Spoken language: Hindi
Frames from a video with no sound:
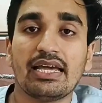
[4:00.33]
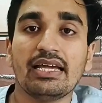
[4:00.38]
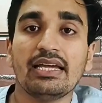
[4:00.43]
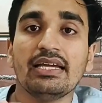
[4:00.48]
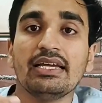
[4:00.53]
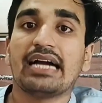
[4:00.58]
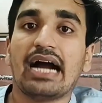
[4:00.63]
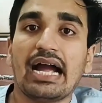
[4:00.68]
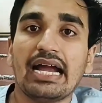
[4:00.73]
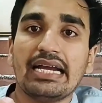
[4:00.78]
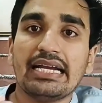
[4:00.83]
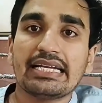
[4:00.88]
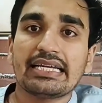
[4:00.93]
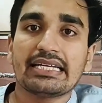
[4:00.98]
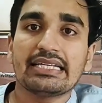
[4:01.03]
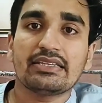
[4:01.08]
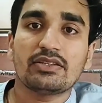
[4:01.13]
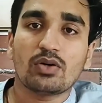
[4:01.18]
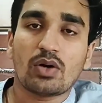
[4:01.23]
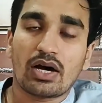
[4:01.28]
हैं गाइड
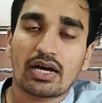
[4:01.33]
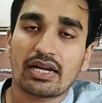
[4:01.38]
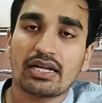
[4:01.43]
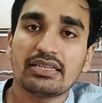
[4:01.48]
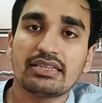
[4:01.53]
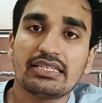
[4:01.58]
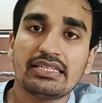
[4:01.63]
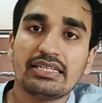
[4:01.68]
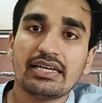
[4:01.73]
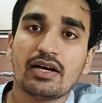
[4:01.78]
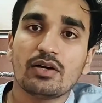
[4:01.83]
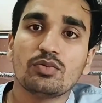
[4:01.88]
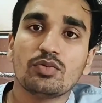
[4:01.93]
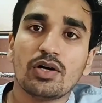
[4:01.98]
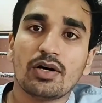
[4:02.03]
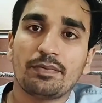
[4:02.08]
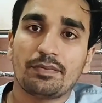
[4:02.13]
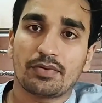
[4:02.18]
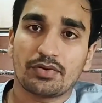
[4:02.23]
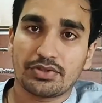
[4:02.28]
के द्वारा दिया
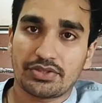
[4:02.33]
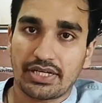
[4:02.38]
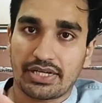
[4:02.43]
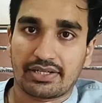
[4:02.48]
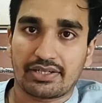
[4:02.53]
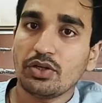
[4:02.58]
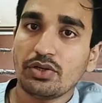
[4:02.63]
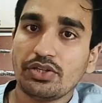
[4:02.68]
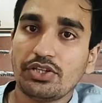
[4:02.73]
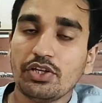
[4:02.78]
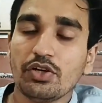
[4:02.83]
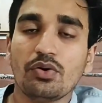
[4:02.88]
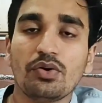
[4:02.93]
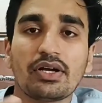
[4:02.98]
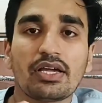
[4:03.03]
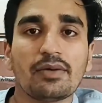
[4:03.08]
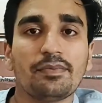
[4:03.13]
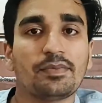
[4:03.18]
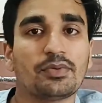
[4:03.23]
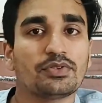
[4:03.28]
हुआ प्रोजेक्ट तो ये हो
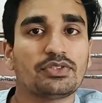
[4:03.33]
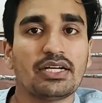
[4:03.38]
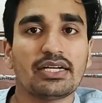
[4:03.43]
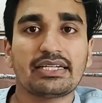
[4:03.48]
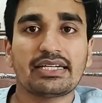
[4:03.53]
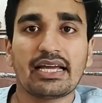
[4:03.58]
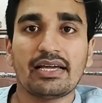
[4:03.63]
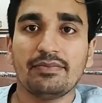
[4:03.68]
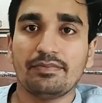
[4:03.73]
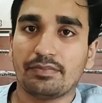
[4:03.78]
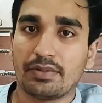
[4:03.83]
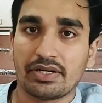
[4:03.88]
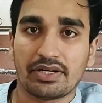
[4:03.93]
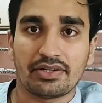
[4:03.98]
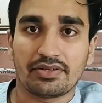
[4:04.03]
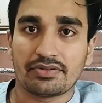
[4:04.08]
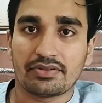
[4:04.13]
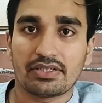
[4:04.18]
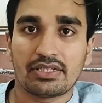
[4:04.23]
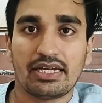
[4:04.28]
गया प्रोजेक्ट टाइप वन
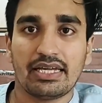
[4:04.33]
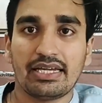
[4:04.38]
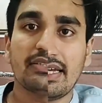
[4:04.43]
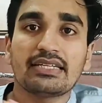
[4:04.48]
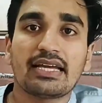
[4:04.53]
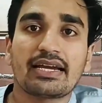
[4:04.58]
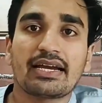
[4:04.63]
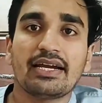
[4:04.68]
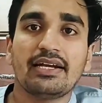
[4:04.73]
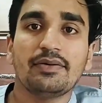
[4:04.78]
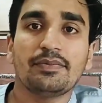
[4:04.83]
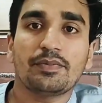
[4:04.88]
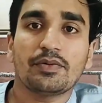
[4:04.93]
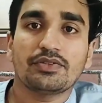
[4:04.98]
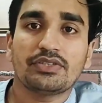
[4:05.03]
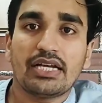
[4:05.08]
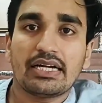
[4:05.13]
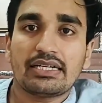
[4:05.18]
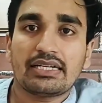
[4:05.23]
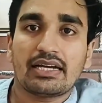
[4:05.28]
फिर सेकंड
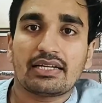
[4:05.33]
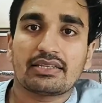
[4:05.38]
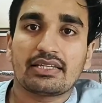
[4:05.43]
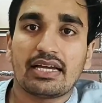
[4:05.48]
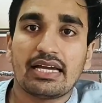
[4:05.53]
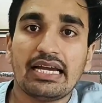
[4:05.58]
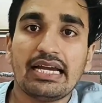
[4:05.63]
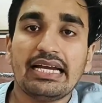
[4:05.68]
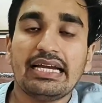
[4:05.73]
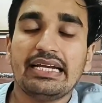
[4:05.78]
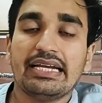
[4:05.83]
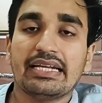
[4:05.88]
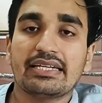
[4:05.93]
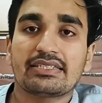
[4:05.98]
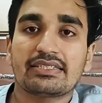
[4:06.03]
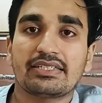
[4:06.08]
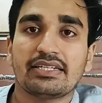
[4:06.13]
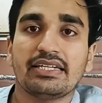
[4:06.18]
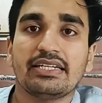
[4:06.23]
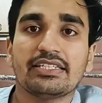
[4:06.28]
प्रोजेक्ट आता है
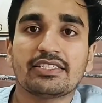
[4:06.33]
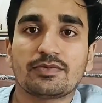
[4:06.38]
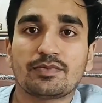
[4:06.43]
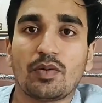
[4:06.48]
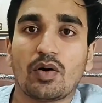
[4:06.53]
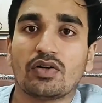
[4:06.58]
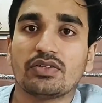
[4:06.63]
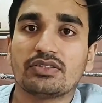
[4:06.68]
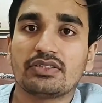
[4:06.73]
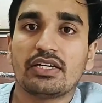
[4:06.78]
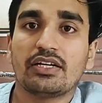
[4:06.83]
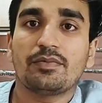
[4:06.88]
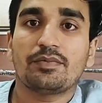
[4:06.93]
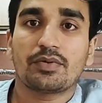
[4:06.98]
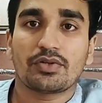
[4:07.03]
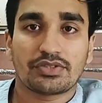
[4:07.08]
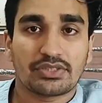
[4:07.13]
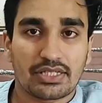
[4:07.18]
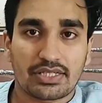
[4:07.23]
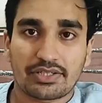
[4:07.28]
इंडस्ट्री स्पॉन्सर्ड
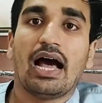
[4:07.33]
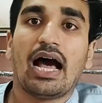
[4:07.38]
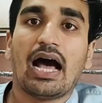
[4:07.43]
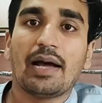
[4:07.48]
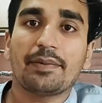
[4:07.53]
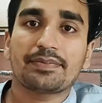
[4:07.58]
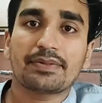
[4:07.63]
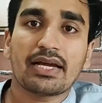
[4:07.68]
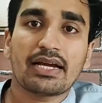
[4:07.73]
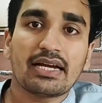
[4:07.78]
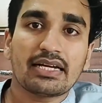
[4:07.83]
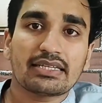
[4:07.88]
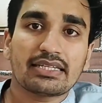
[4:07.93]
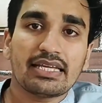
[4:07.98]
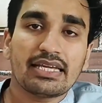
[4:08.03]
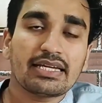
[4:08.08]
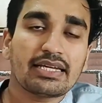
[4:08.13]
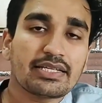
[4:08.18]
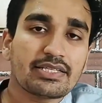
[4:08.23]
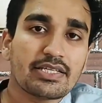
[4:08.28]
प्रोजेक्ट आप क्या करते
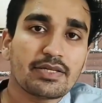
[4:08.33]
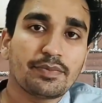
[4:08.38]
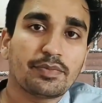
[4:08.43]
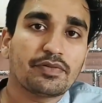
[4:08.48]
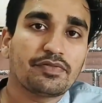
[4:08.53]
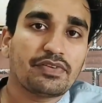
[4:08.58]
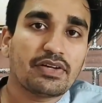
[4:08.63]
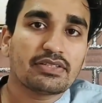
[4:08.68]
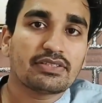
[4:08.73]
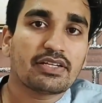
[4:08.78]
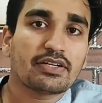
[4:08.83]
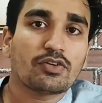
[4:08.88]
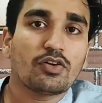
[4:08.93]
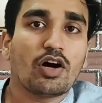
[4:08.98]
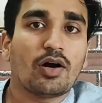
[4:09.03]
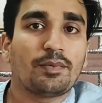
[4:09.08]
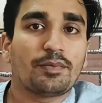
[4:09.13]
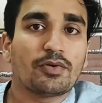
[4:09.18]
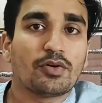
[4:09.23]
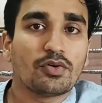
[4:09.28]
हैं किसी प्रोफेसर को
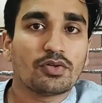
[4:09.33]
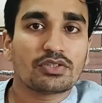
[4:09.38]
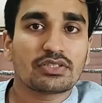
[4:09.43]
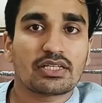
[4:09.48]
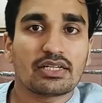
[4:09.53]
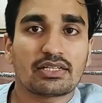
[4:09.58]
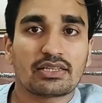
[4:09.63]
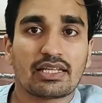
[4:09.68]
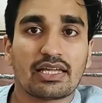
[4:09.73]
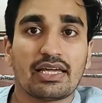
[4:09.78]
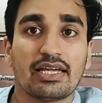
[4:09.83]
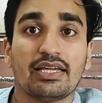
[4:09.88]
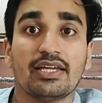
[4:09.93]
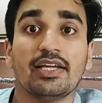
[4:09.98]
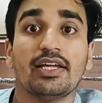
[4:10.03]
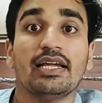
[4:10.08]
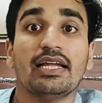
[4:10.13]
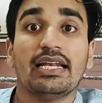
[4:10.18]
अप्रोच करते हैं